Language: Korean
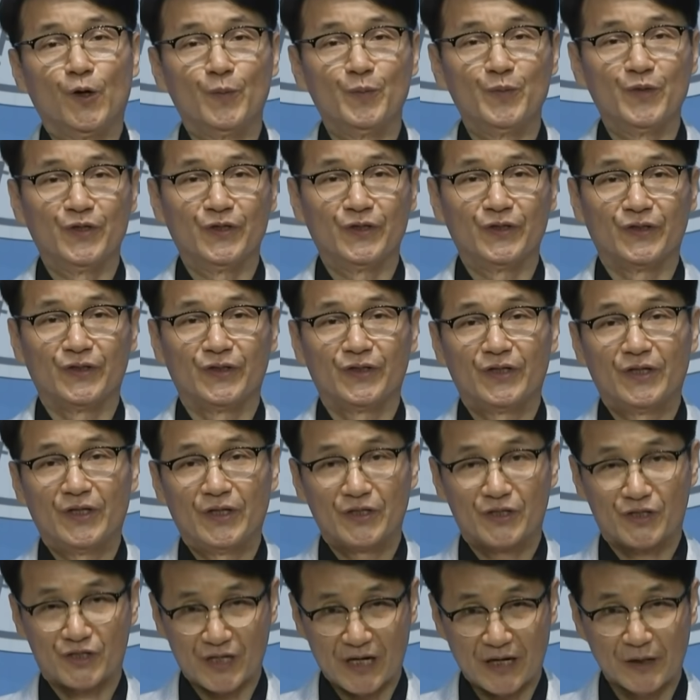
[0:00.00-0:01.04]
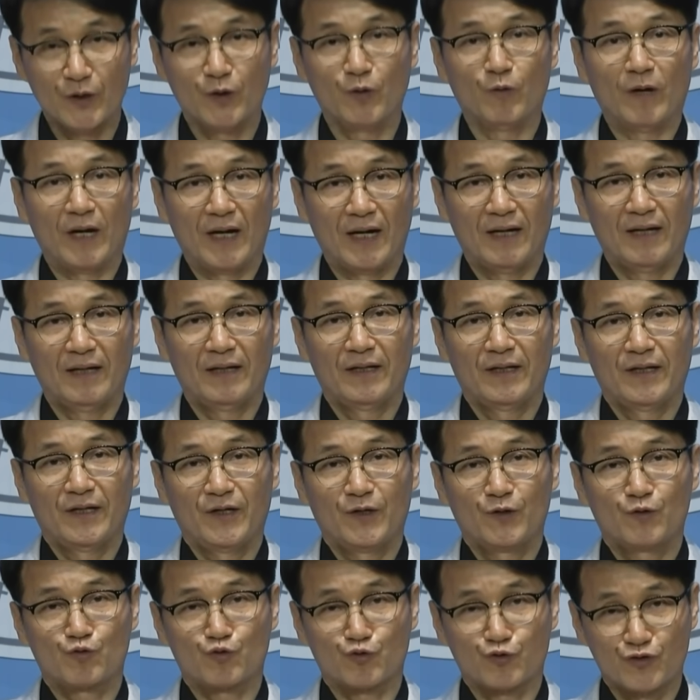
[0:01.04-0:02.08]
없는 자료와
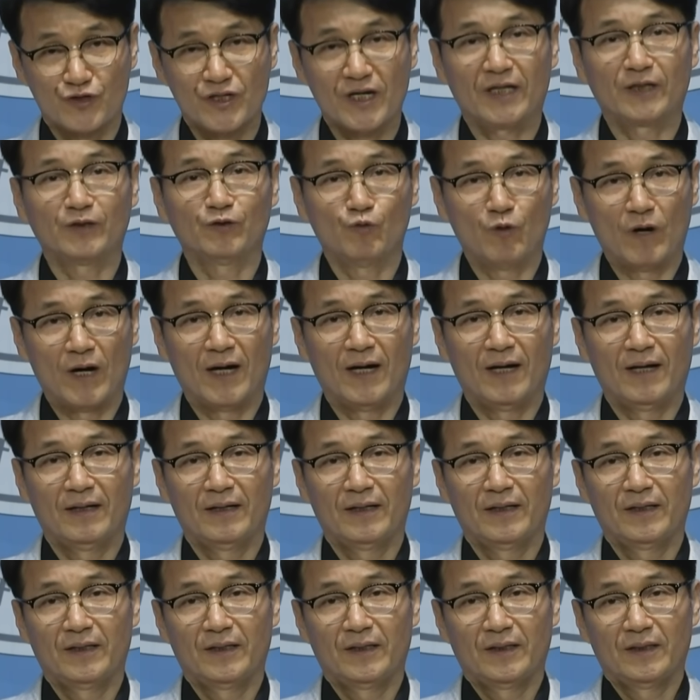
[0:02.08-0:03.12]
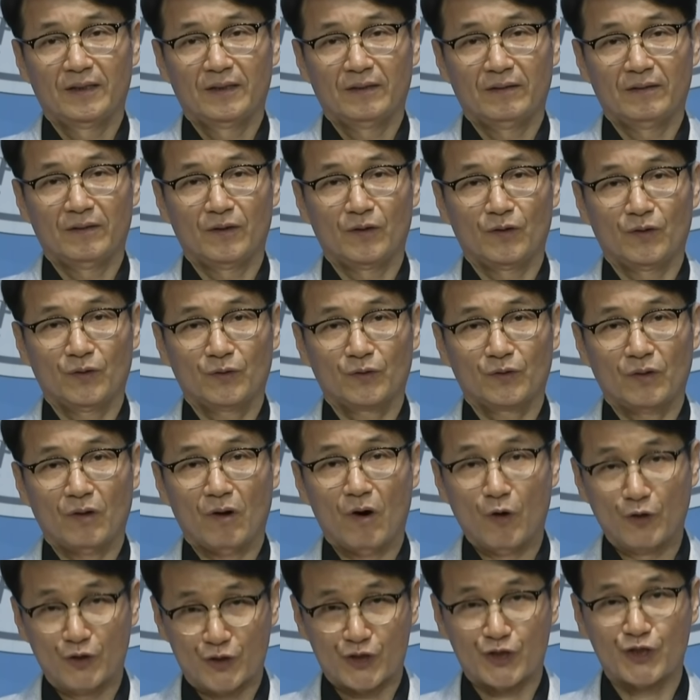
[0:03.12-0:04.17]
주장과 어,
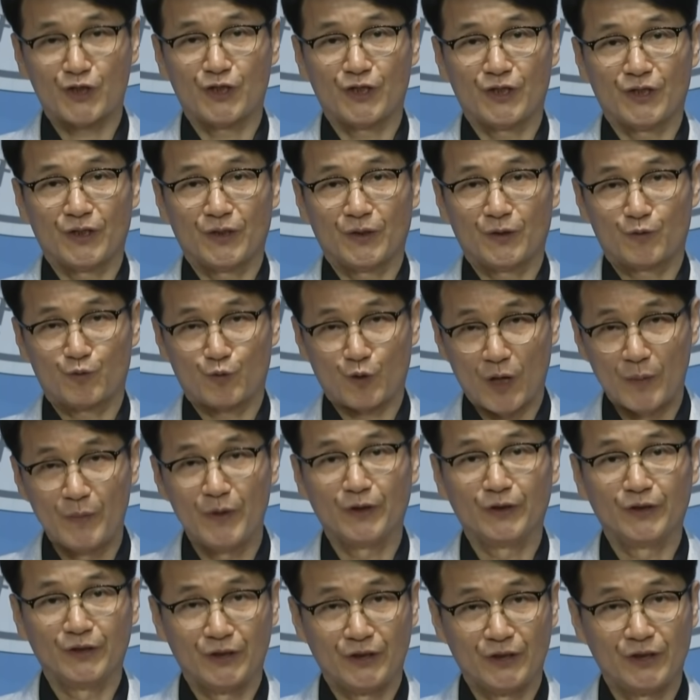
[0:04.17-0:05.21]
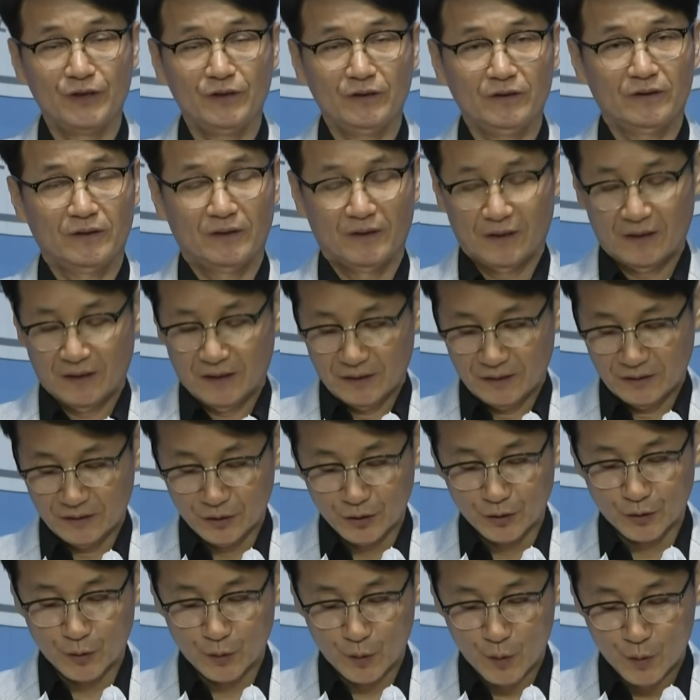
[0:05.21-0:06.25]
억지 궤변을
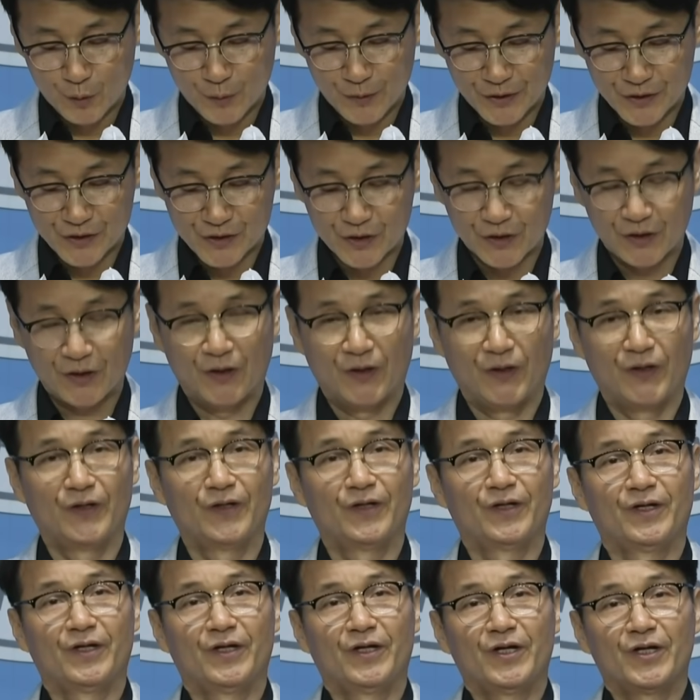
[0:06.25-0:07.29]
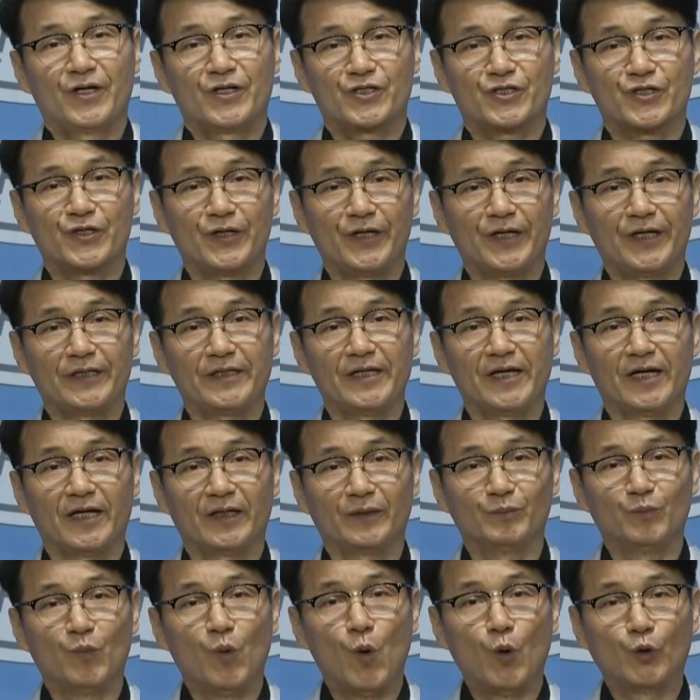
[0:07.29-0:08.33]
늘어놓으면서 저에
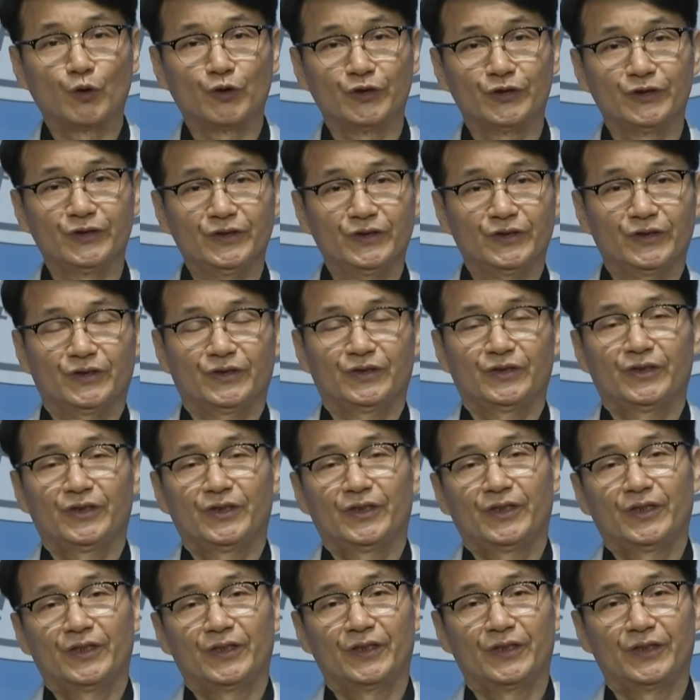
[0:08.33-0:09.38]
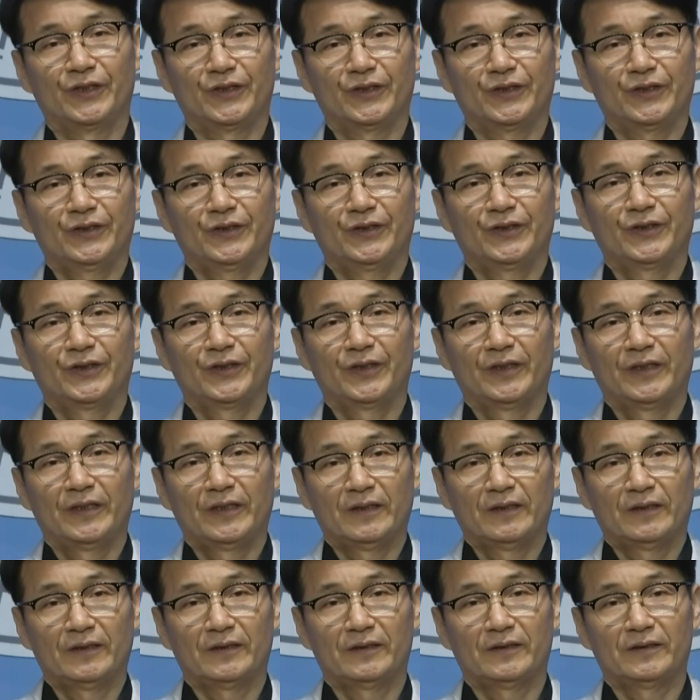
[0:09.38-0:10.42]
대한 모든 어,
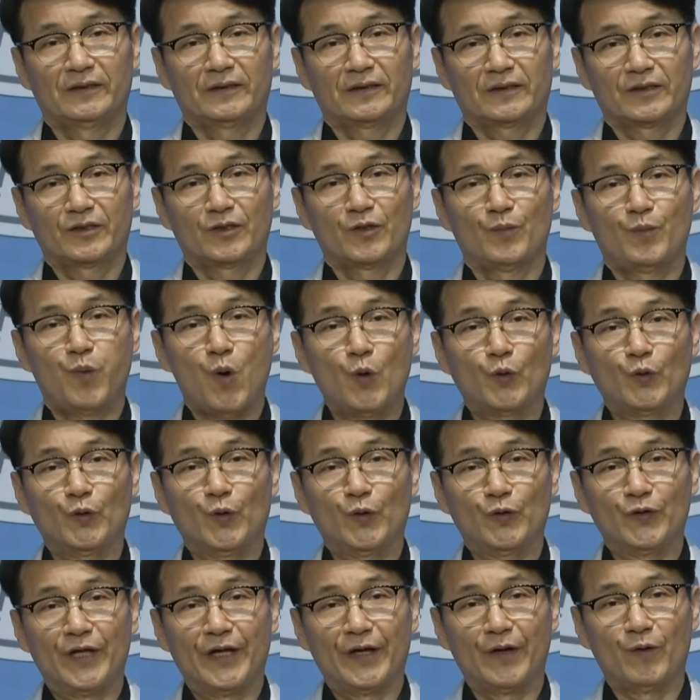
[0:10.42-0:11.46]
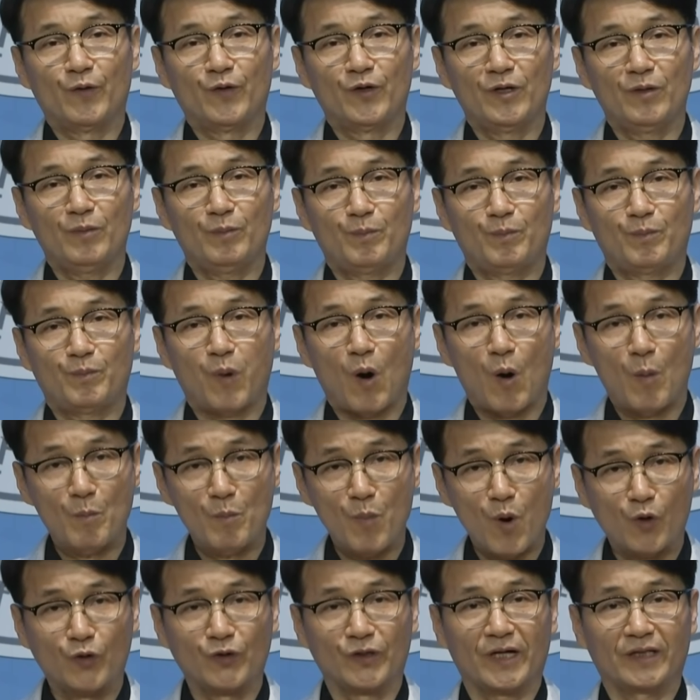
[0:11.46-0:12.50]
어, 그런 폭로 내용을
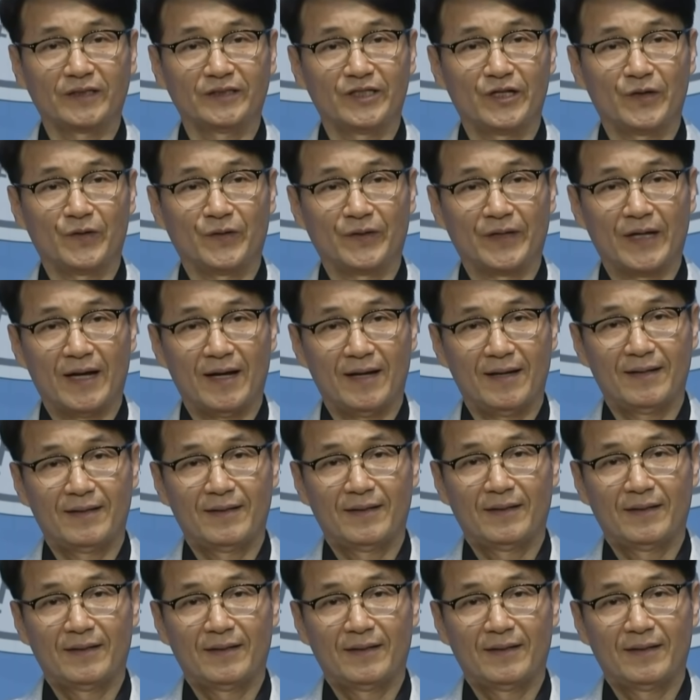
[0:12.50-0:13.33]
번복을 한다거나